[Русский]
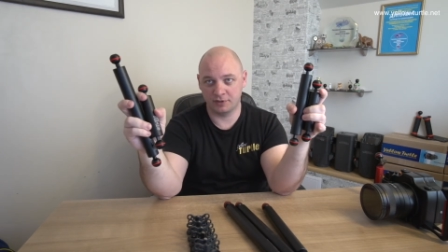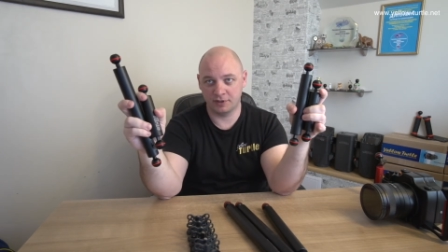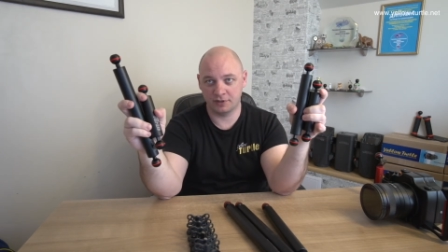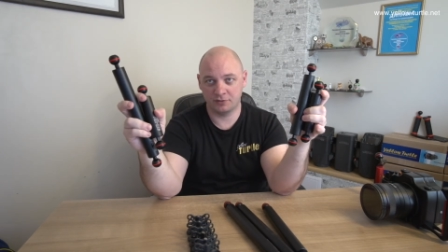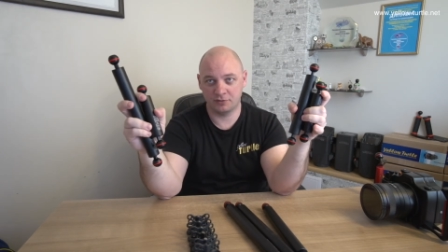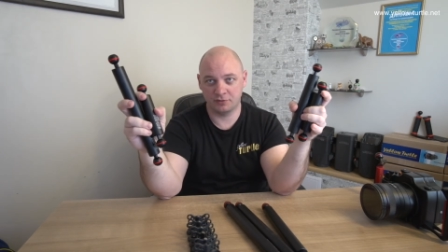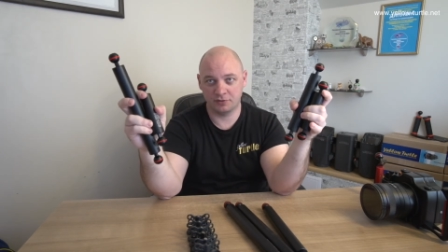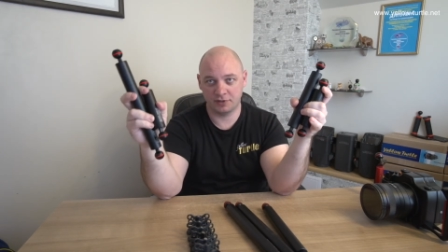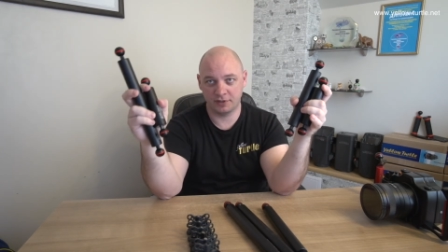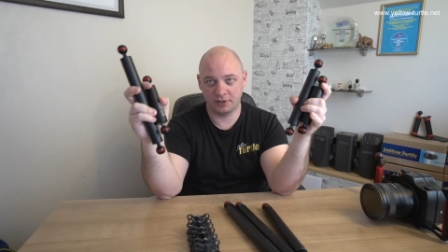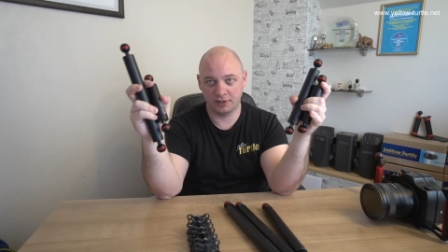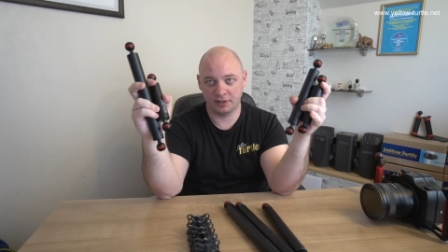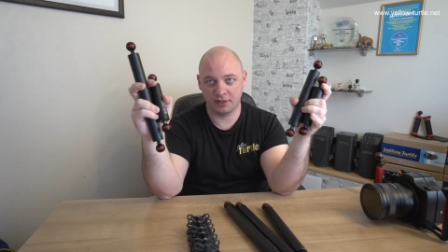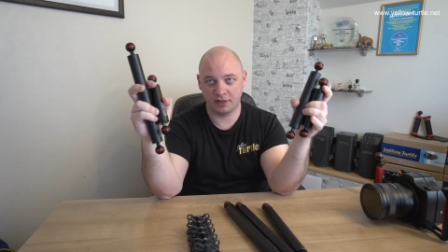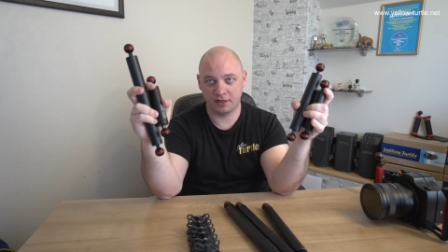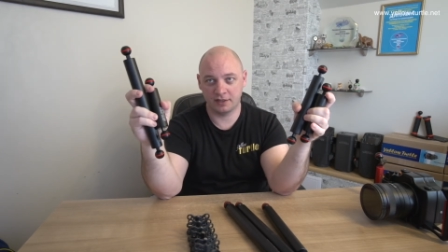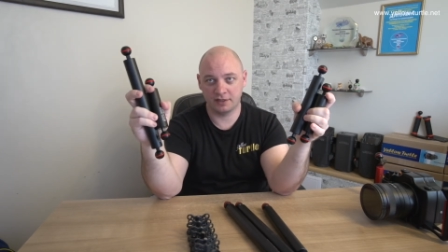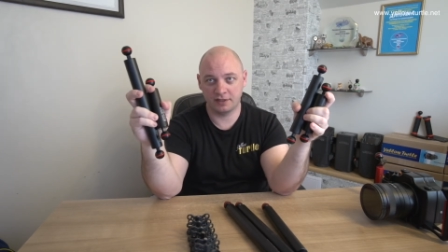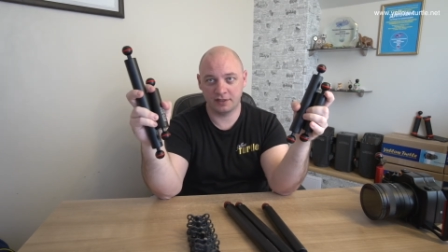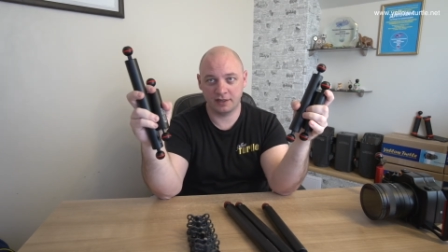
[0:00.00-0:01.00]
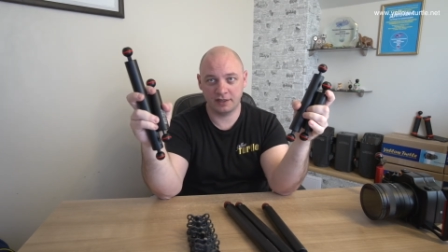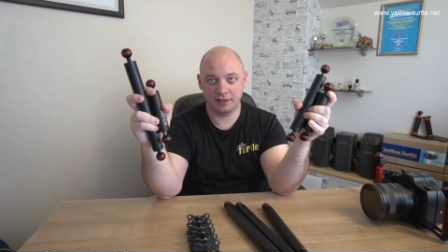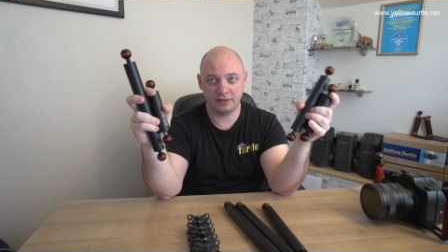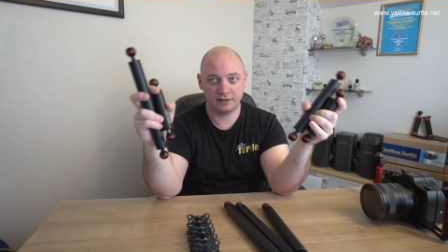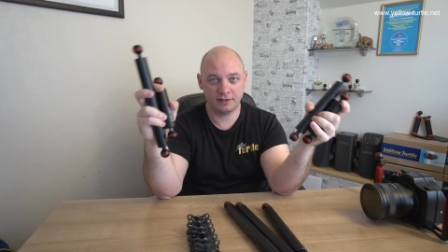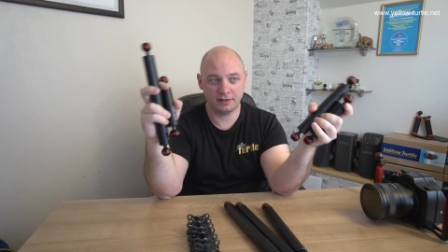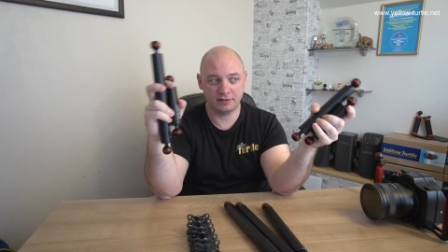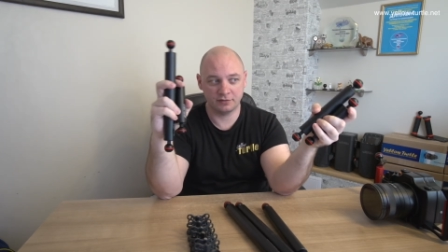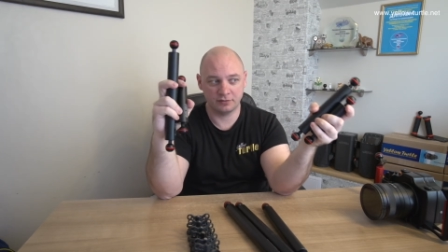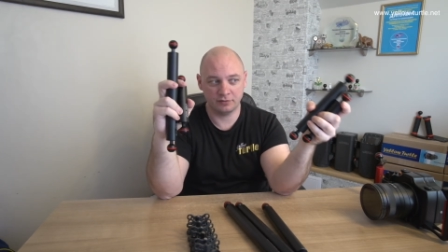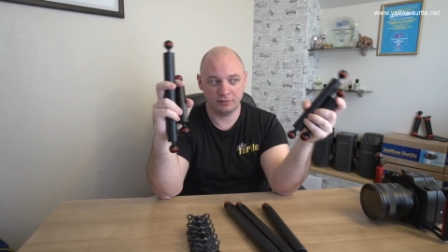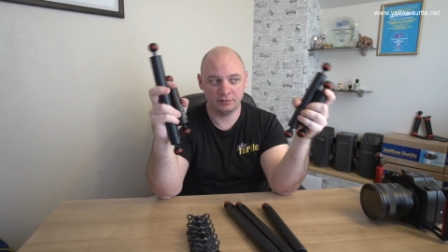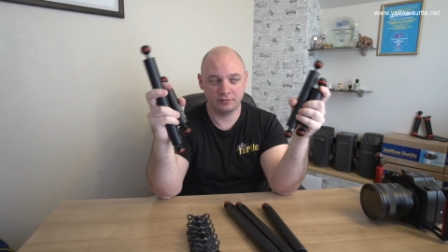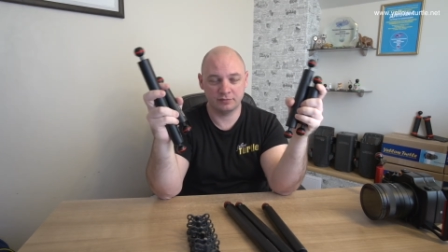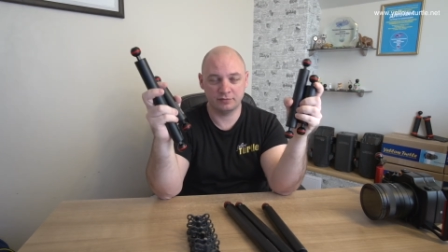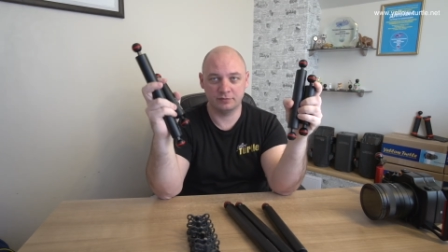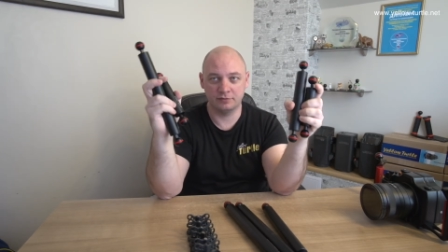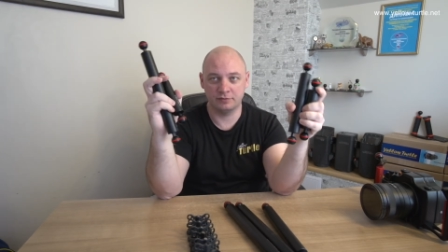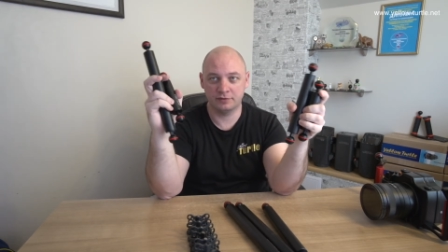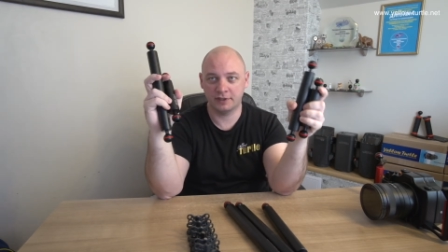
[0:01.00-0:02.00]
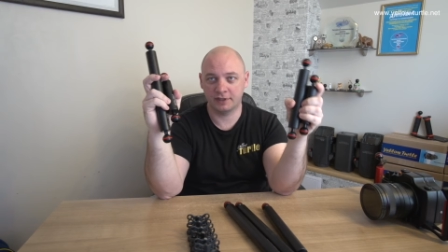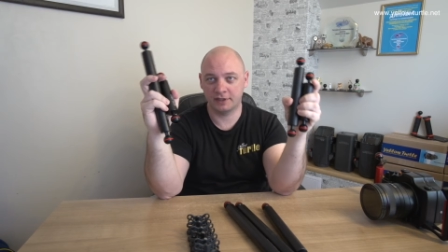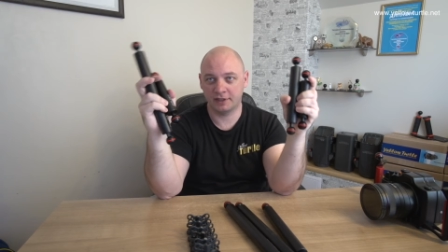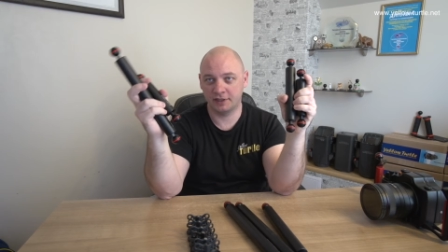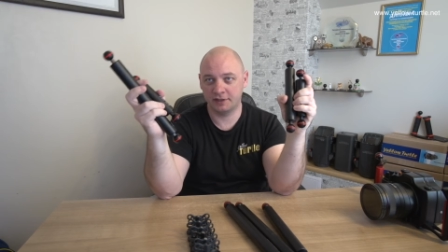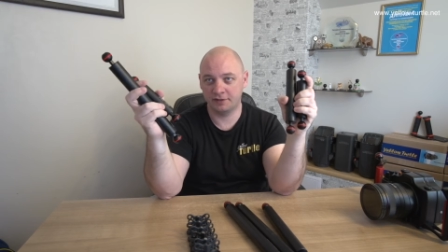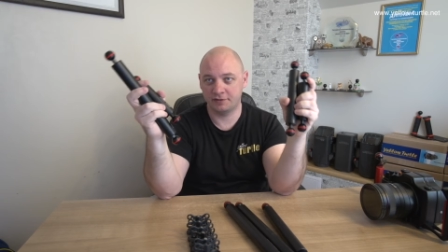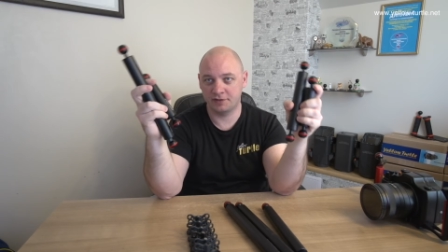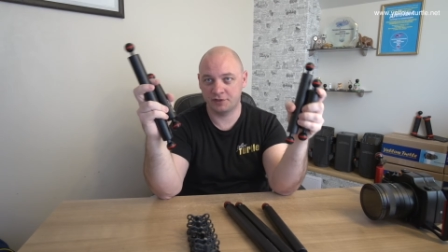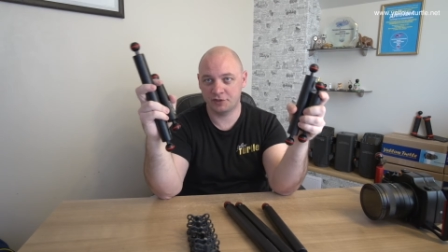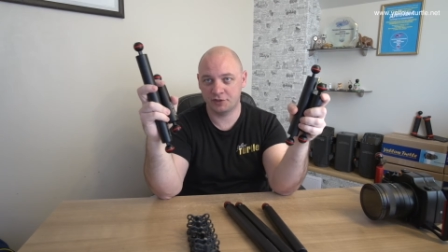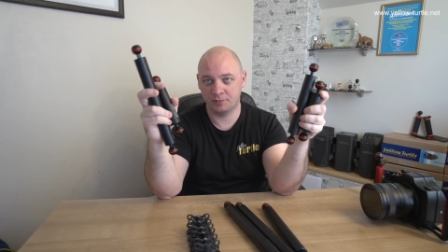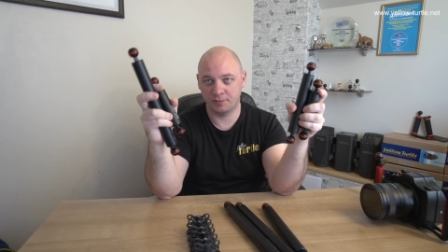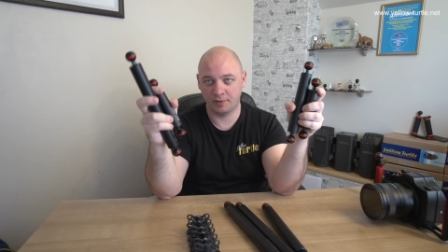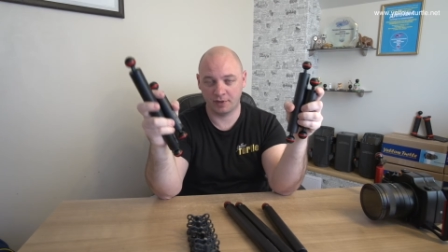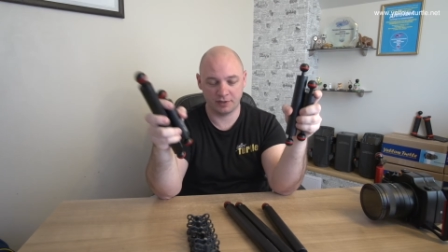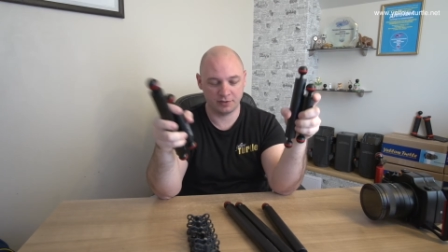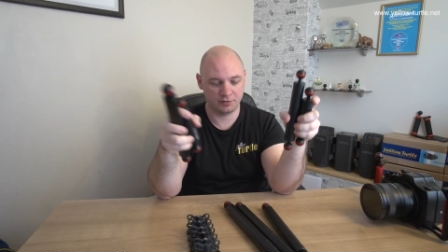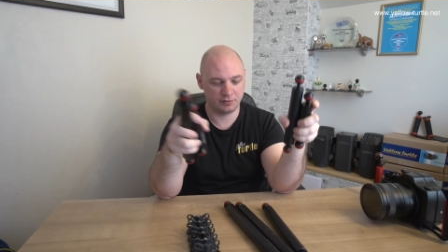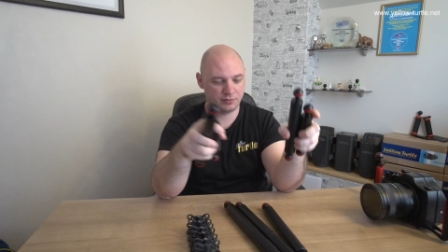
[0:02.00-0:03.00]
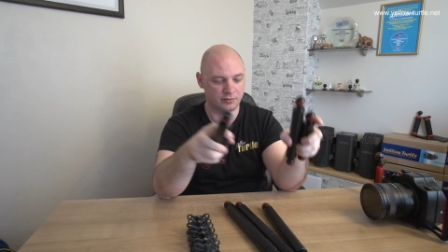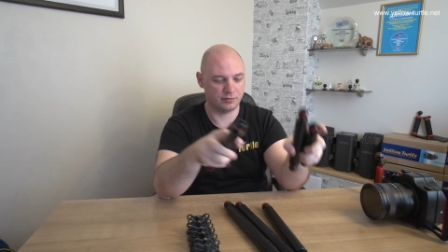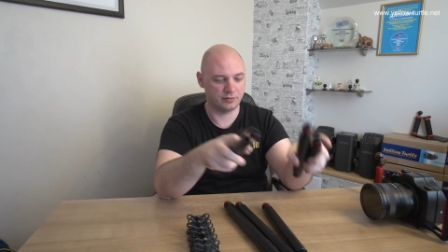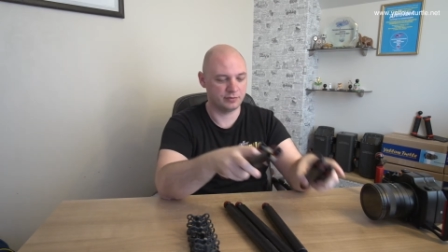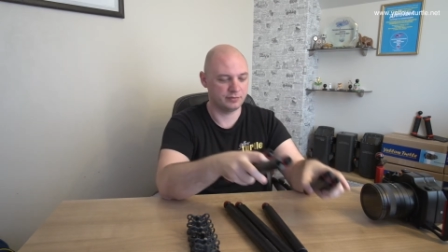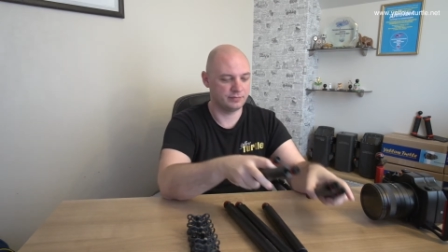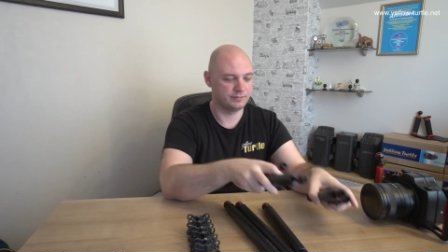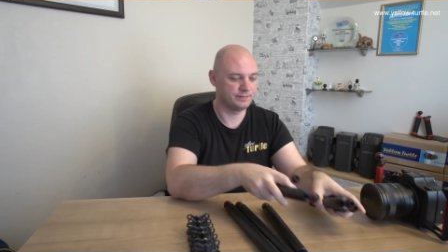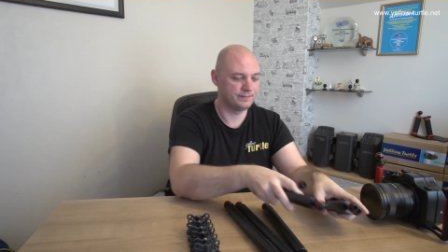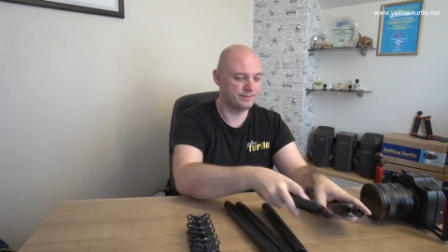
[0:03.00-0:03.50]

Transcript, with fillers: Да? То есть это крайне редко, но ну, такие вещи происходят.